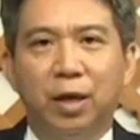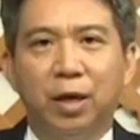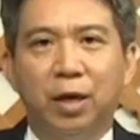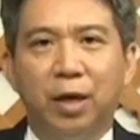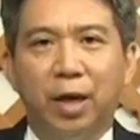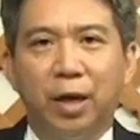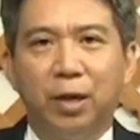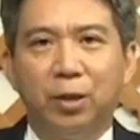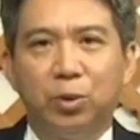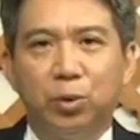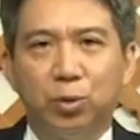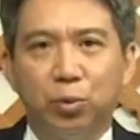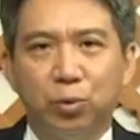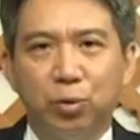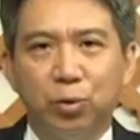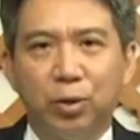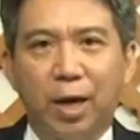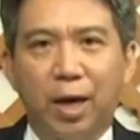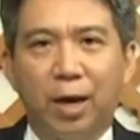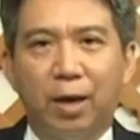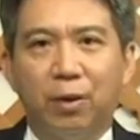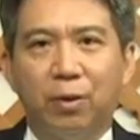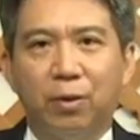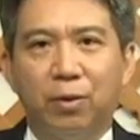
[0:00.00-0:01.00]
来主
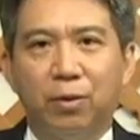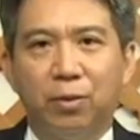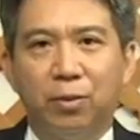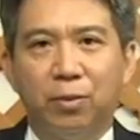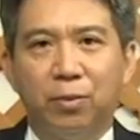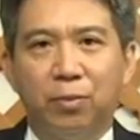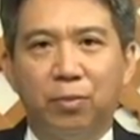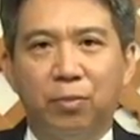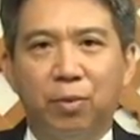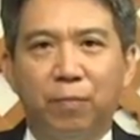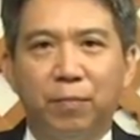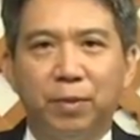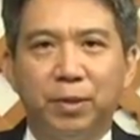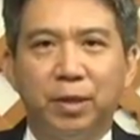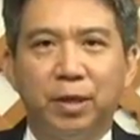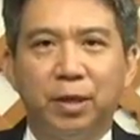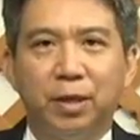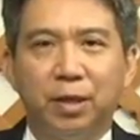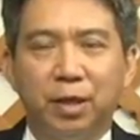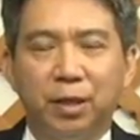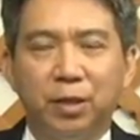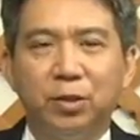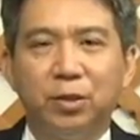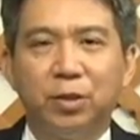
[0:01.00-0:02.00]
导我们的
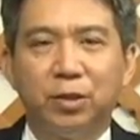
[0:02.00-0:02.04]
人